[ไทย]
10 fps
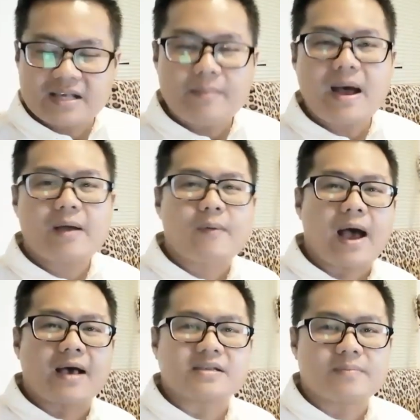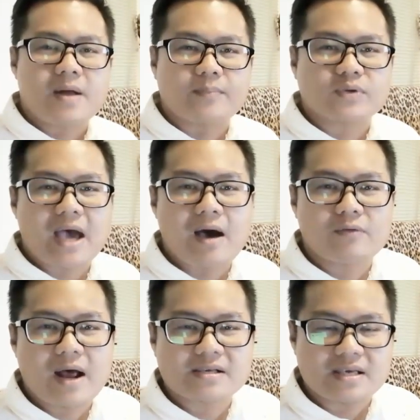ซะมากกว่าสำหรับชาว
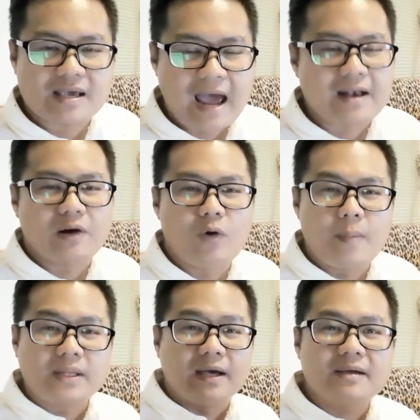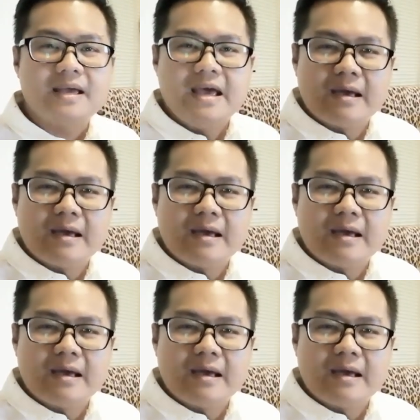ราศีกัน รวมไปถึง